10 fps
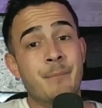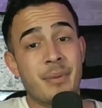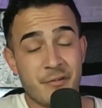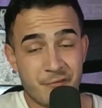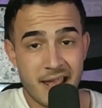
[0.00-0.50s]

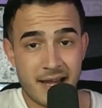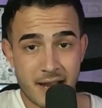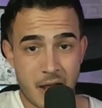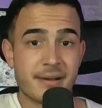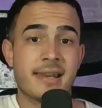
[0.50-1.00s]
prefiere
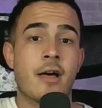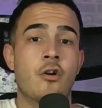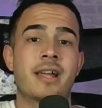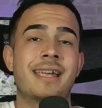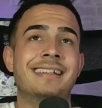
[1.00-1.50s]
a
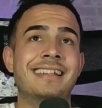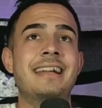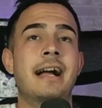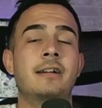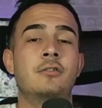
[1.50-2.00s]
peleadores que
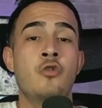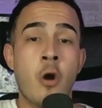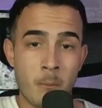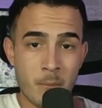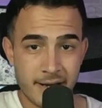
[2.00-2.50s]
tengan
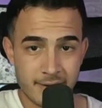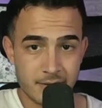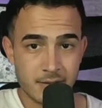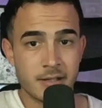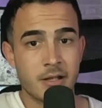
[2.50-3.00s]
nombre,
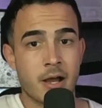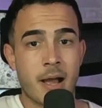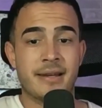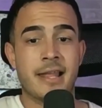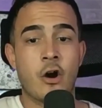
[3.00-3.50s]

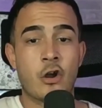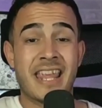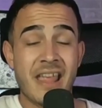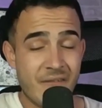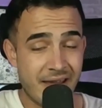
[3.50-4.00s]
a peleadores
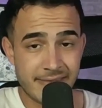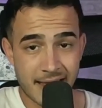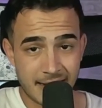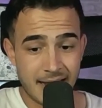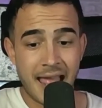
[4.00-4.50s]
que
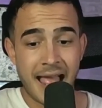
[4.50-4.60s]
vendan,